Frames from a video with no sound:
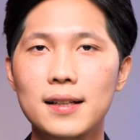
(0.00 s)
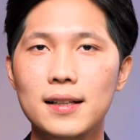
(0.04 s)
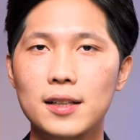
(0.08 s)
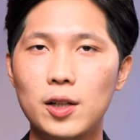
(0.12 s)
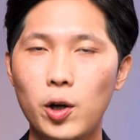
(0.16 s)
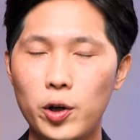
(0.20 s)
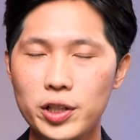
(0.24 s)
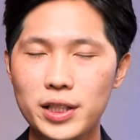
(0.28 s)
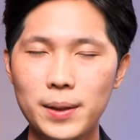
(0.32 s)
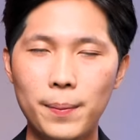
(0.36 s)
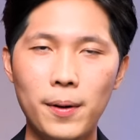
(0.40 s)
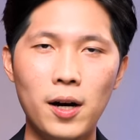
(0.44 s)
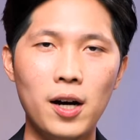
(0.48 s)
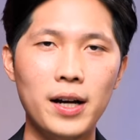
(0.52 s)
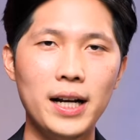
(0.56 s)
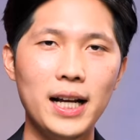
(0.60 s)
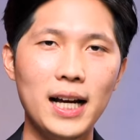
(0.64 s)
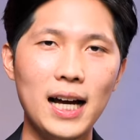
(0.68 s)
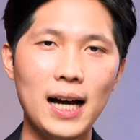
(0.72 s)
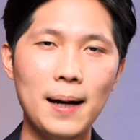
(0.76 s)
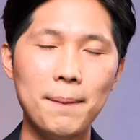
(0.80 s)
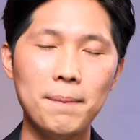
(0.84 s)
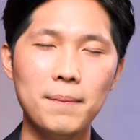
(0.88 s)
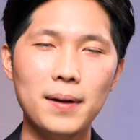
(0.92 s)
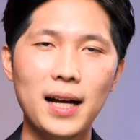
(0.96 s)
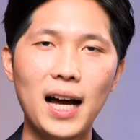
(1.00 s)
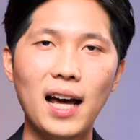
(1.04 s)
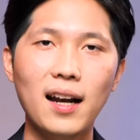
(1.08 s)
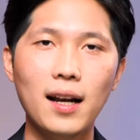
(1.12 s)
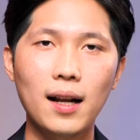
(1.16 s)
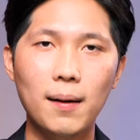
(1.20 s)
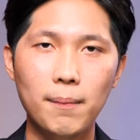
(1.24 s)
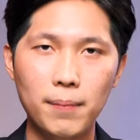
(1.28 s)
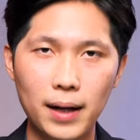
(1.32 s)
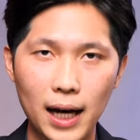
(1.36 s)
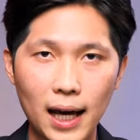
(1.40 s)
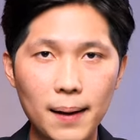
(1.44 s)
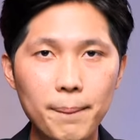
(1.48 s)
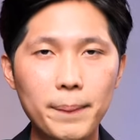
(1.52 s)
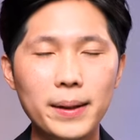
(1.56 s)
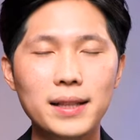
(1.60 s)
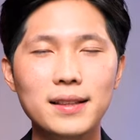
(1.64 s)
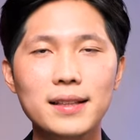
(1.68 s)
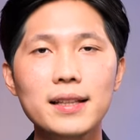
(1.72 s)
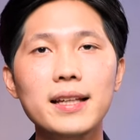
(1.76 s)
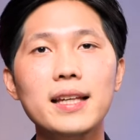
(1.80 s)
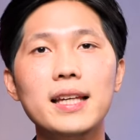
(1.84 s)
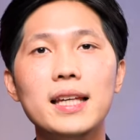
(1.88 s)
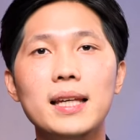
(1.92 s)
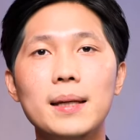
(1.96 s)
โดยเฉพาะนะครับการทำงานเป็น
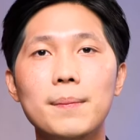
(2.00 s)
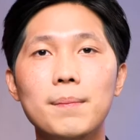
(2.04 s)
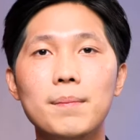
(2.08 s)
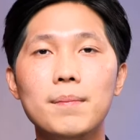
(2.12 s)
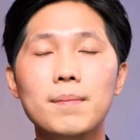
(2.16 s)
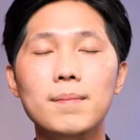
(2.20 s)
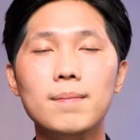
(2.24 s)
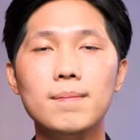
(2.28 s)
ทีม